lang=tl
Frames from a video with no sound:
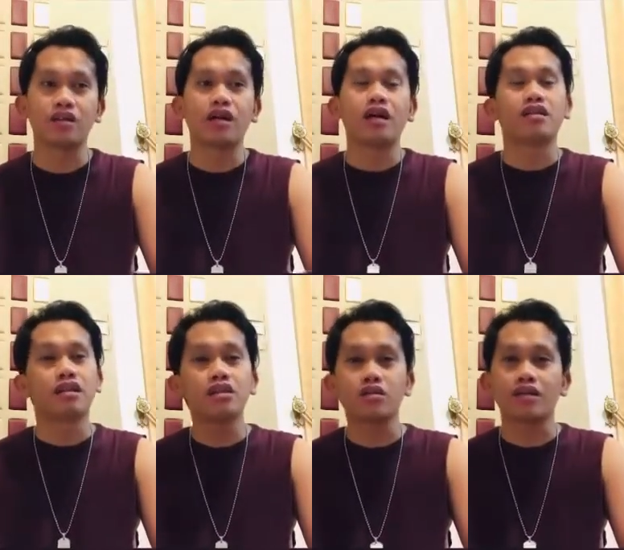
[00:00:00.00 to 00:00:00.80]

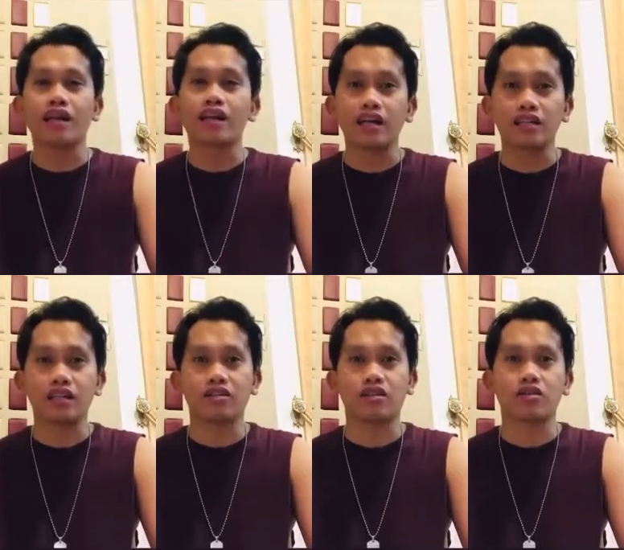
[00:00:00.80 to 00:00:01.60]
dito talaga
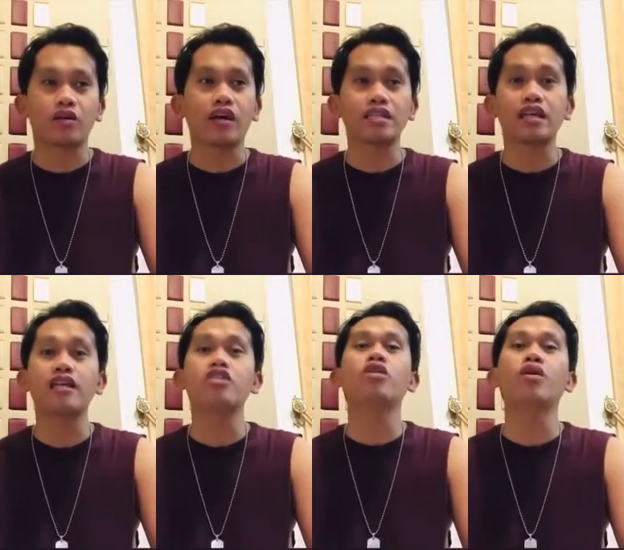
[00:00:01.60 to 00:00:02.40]
nagtitiktok kasi
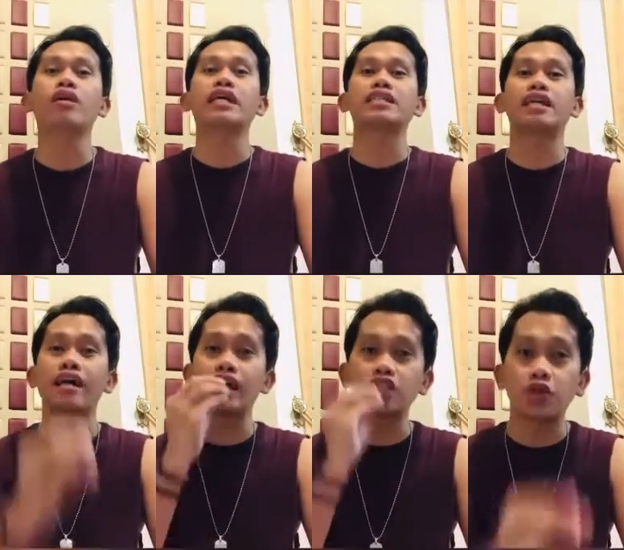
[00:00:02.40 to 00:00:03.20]
yun ho ang isang
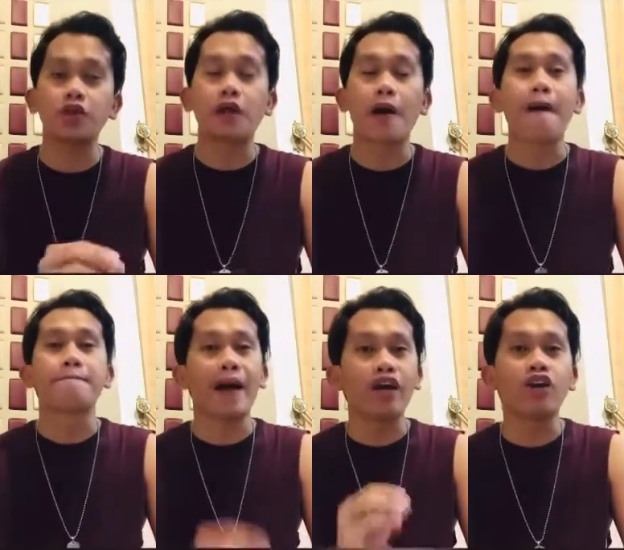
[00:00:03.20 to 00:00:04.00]
rason
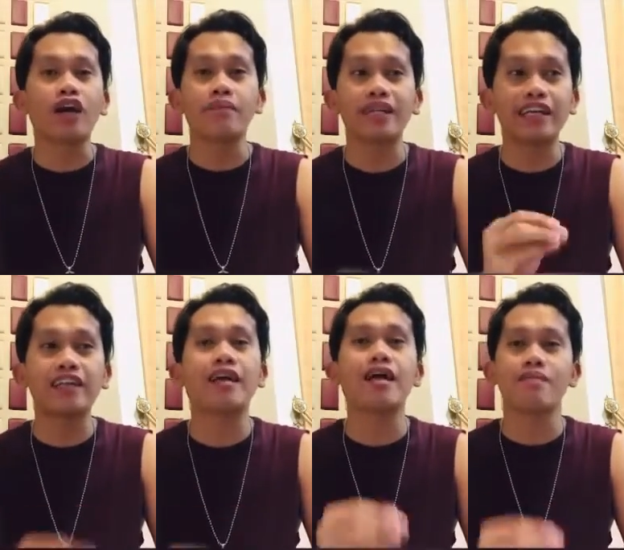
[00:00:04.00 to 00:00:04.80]
paano kami
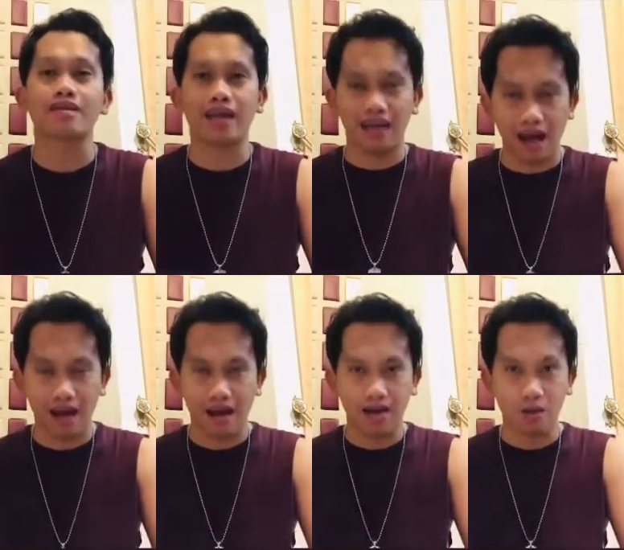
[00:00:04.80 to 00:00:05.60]
nagiging masaya.
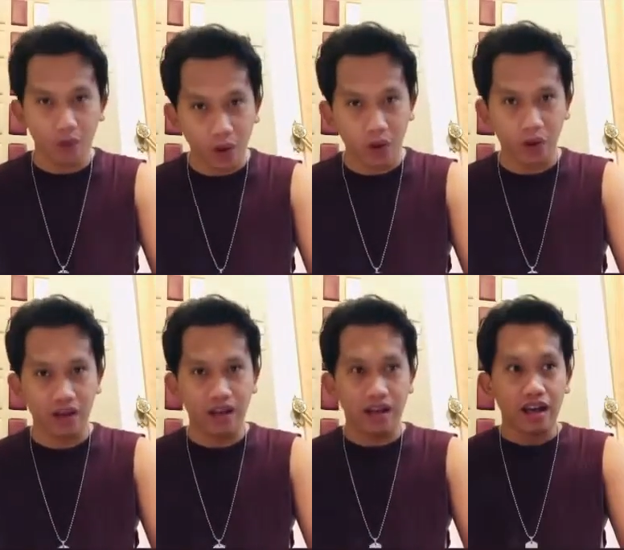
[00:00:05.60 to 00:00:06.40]
Oho.
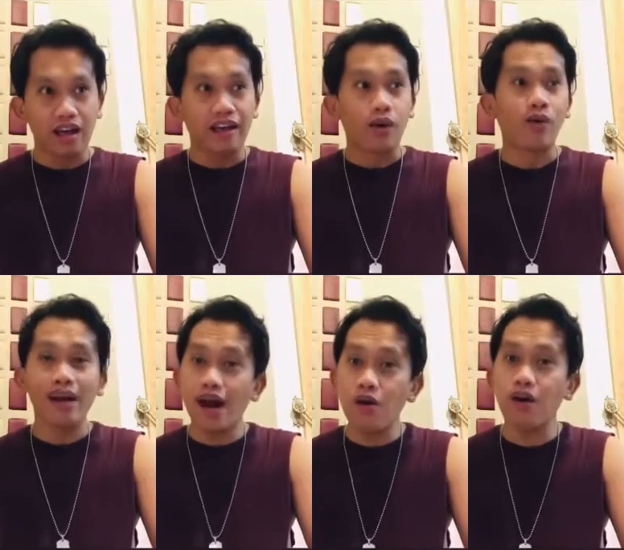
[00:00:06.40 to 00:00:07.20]

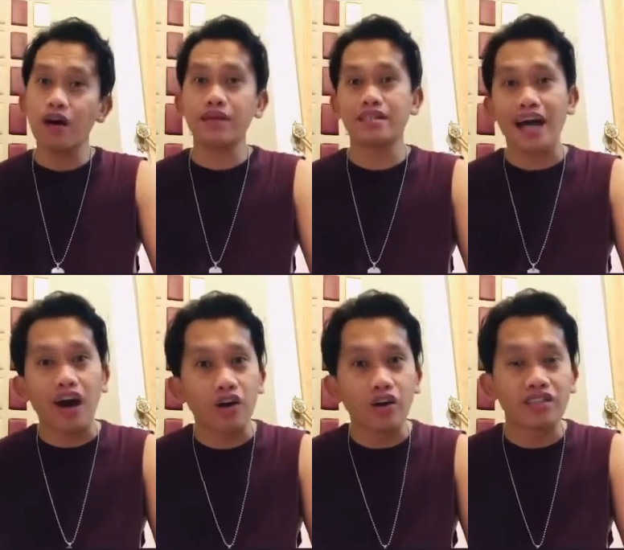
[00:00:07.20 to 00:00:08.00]
Wala ho kami
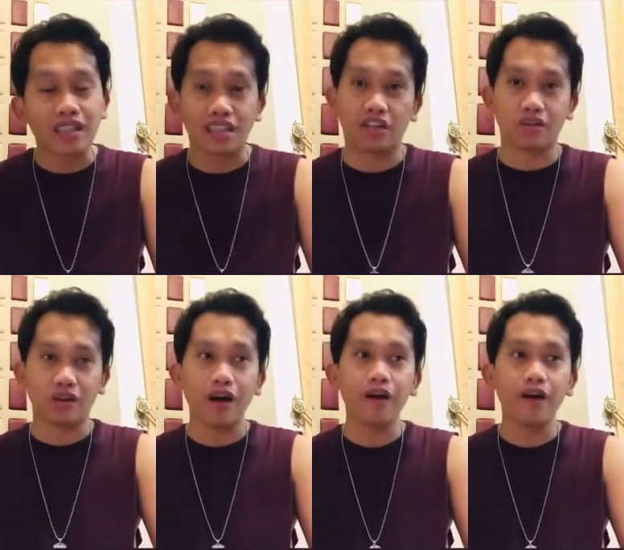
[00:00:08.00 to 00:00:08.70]
sahod sa TikTok.